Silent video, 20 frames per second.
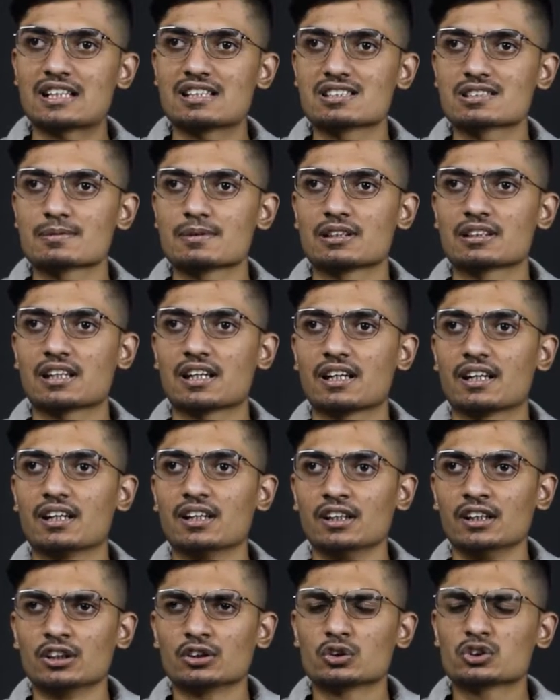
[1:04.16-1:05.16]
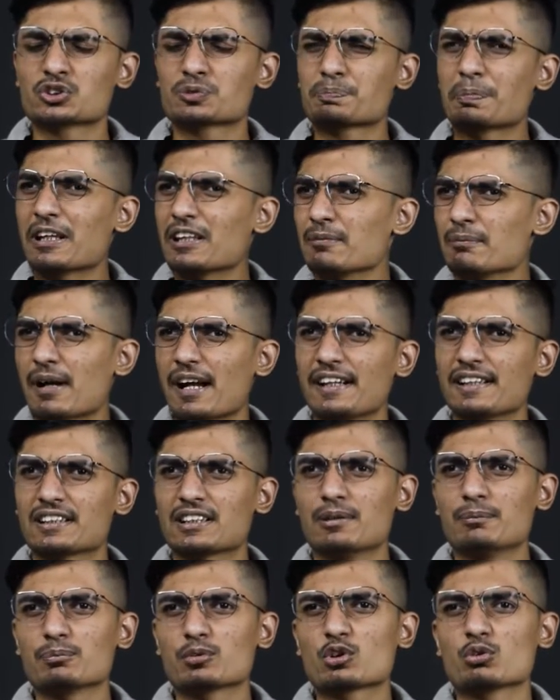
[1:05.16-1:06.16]
चांस मिलता है तो स्पिन माइट
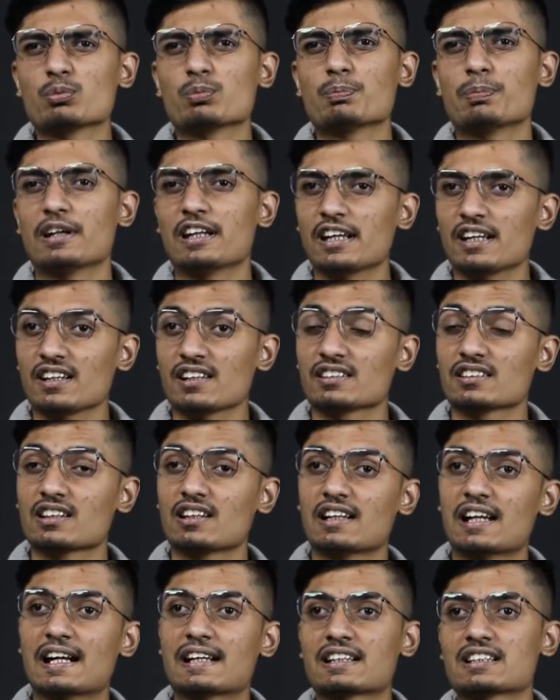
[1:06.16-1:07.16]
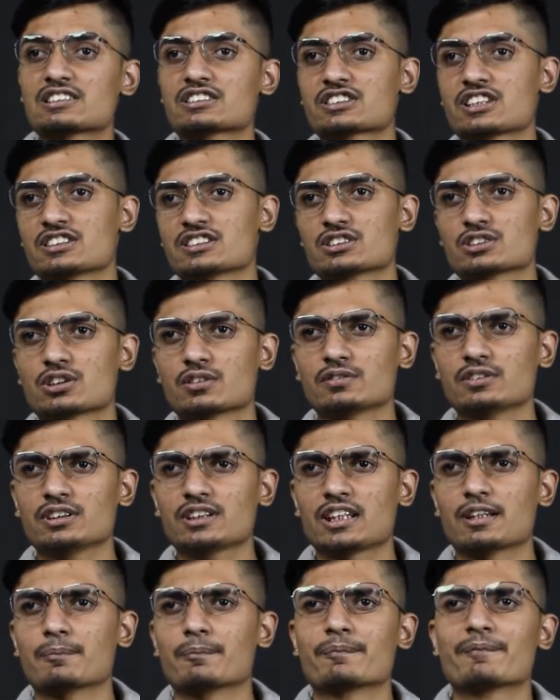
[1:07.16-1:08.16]
कम टू प्ले इन द लेटर स्टेजेस ऑफ द
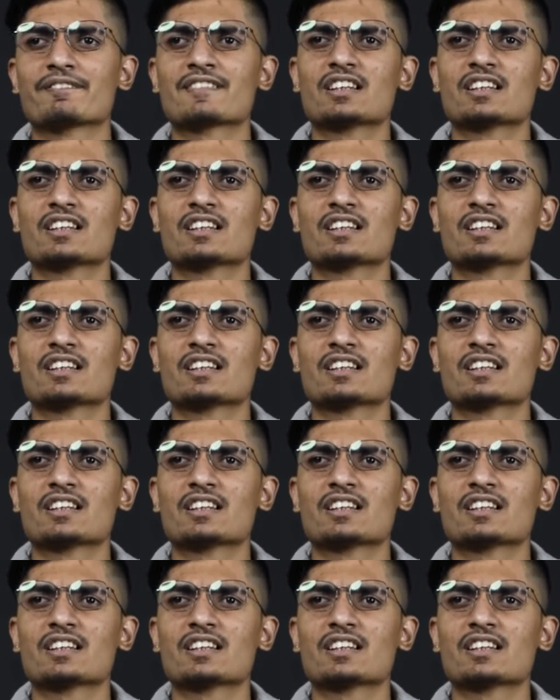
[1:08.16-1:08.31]
गेम